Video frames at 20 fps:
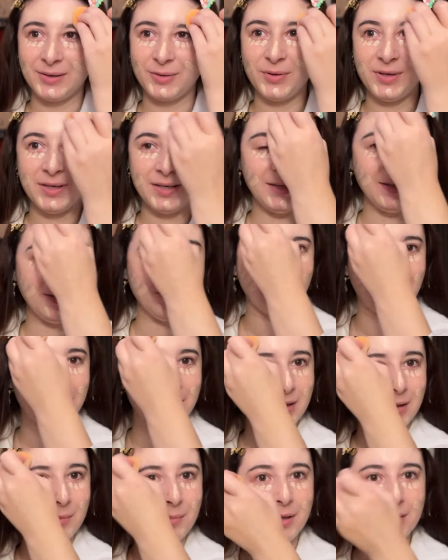quindi
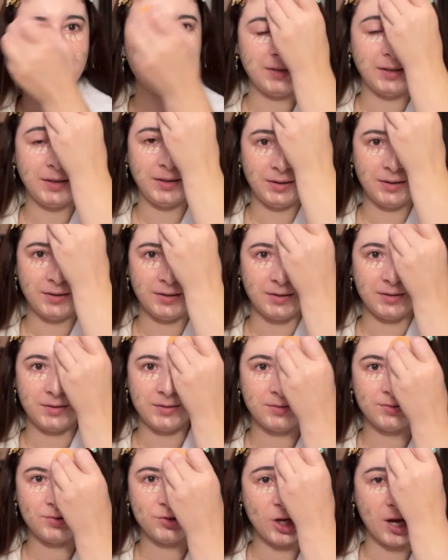praticamente
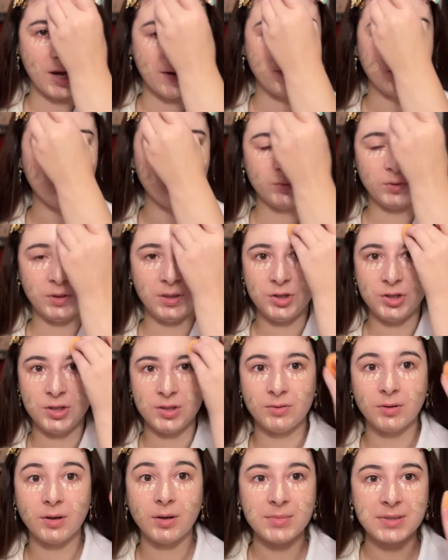eh, già avevo
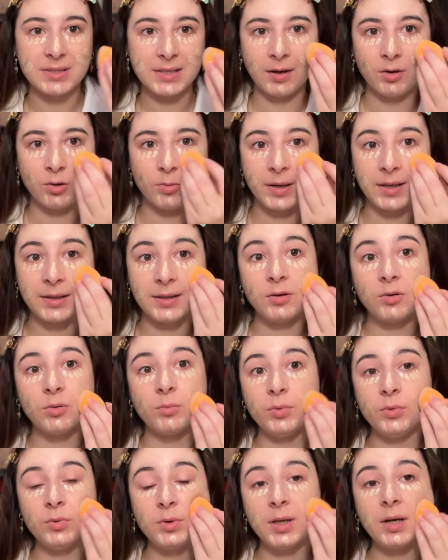deciso che mi sarei comprata il
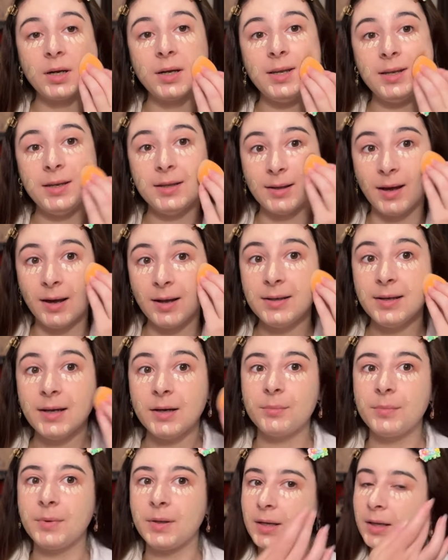computer in Italia
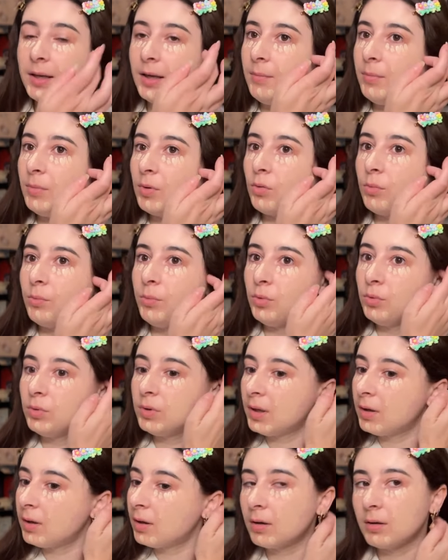perché il mio
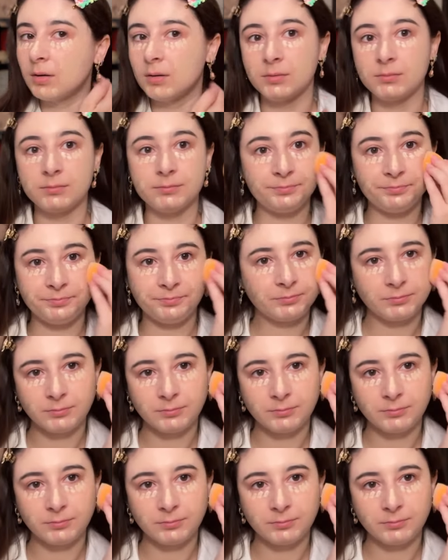computer eh,